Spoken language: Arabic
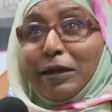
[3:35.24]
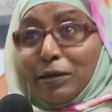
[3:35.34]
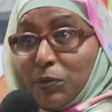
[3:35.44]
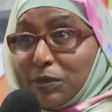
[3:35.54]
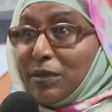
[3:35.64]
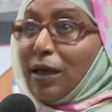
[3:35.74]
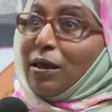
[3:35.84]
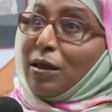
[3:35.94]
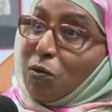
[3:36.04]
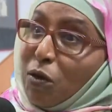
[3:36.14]
يعني من
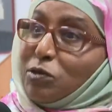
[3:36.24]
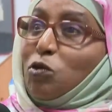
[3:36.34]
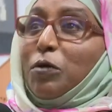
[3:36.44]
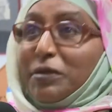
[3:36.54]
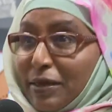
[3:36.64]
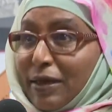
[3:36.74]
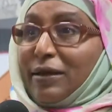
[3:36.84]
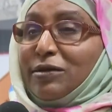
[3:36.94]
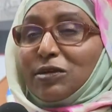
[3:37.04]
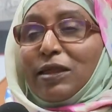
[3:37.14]
الصحراء للنواصر وبعد
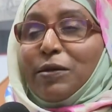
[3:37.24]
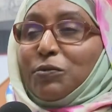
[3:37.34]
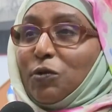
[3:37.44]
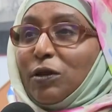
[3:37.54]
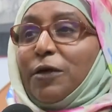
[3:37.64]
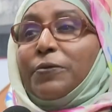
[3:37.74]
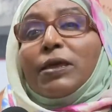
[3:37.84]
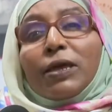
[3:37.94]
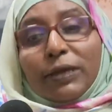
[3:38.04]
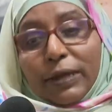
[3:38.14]
ذلك الحمد لله
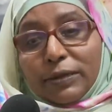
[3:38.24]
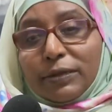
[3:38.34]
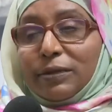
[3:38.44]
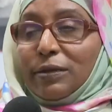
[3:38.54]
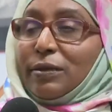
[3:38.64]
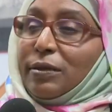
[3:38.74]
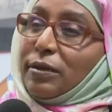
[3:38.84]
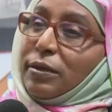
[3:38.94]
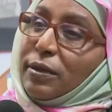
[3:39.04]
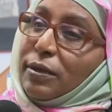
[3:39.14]
يعني
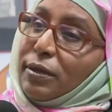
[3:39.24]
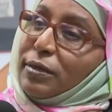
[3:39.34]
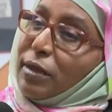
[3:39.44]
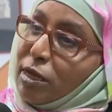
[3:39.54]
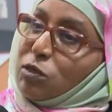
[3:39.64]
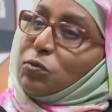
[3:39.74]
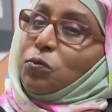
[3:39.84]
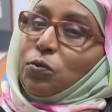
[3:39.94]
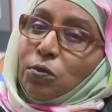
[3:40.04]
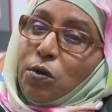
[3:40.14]
درست
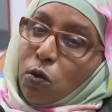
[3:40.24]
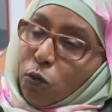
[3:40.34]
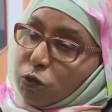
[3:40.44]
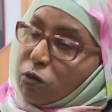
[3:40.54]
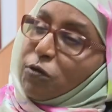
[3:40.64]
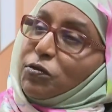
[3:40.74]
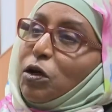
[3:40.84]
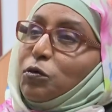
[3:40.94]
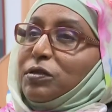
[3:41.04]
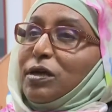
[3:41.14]
وتوظفت
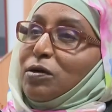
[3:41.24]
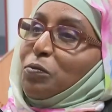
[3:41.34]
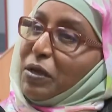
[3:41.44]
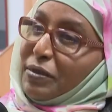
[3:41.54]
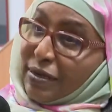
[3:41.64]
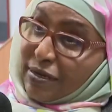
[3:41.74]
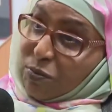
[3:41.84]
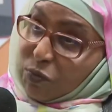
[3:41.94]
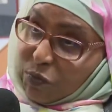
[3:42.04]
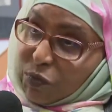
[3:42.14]
كاستاذه ومن بعد داك
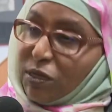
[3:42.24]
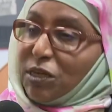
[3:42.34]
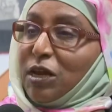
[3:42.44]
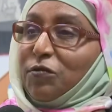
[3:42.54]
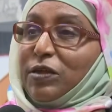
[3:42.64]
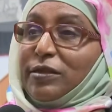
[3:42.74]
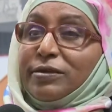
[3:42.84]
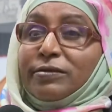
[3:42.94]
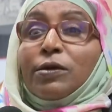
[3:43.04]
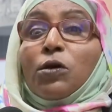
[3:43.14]
الشيء مستشار في
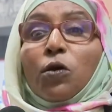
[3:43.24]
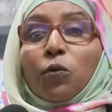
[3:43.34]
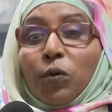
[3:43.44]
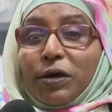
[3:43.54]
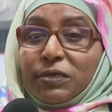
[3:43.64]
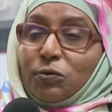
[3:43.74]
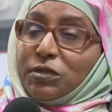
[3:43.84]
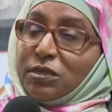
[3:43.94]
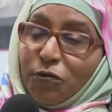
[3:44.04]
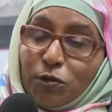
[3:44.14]
التخطيط
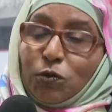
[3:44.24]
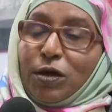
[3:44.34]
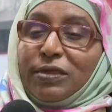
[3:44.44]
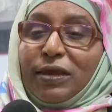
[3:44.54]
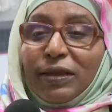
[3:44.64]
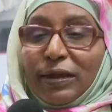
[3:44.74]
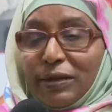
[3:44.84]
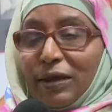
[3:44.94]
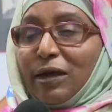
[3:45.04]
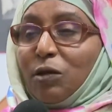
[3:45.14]
واستفدت كثيرا
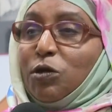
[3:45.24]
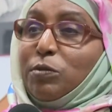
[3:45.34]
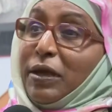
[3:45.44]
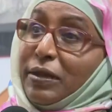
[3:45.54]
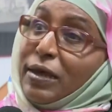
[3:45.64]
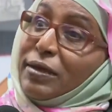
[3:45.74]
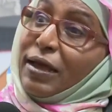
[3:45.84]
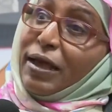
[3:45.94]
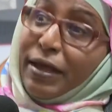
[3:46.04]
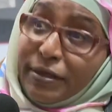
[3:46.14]
علي يعني كرموني معنا انا
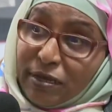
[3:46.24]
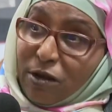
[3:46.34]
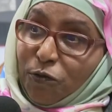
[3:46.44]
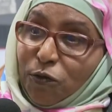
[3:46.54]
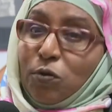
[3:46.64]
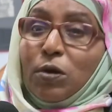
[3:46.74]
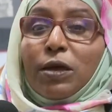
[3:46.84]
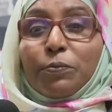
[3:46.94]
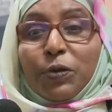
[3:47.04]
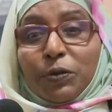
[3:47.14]
اعترف
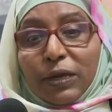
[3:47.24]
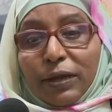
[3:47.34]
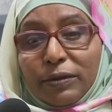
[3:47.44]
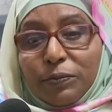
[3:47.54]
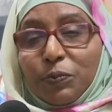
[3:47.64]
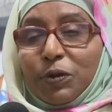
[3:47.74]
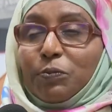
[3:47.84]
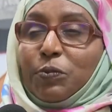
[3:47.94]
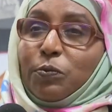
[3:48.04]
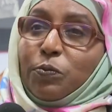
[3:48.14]
يعني
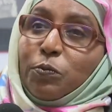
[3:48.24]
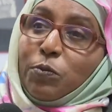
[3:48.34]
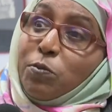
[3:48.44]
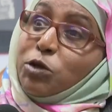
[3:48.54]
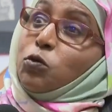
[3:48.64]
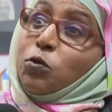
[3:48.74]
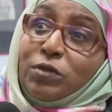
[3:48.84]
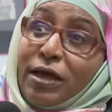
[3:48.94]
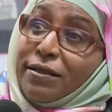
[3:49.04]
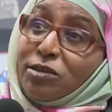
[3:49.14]

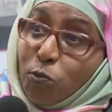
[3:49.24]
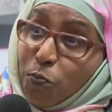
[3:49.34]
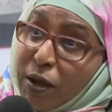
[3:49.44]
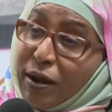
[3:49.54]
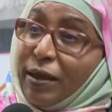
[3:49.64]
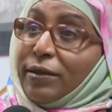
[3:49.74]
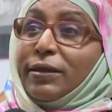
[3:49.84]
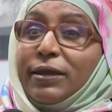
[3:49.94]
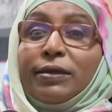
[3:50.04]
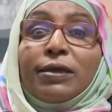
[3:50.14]
بالمجهودات الجباره
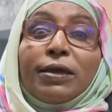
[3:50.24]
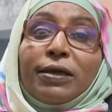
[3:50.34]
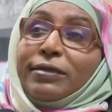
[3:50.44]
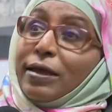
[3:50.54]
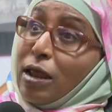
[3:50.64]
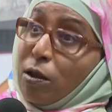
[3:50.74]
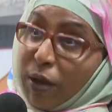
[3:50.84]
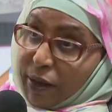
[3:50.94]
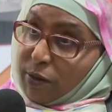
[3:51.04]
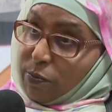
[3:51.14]
اللي دارها
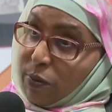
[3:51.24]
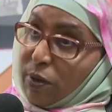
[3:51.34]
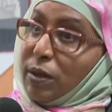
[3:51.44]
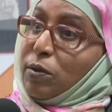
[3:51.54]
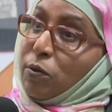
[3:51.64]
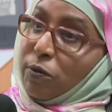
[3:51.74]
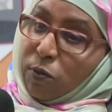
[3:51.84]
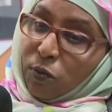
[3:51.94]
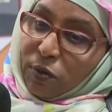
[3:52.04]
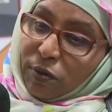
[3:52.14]
المغرب آه،
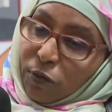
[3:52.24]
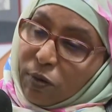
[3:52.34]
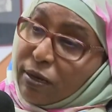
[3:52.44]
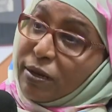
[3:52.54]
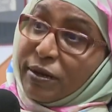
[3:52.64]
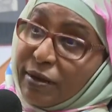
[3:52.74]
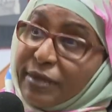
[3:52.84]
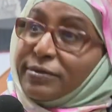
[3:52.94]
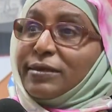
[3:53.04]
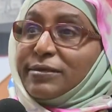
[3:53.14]

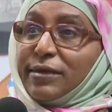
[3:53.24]
الناس ديال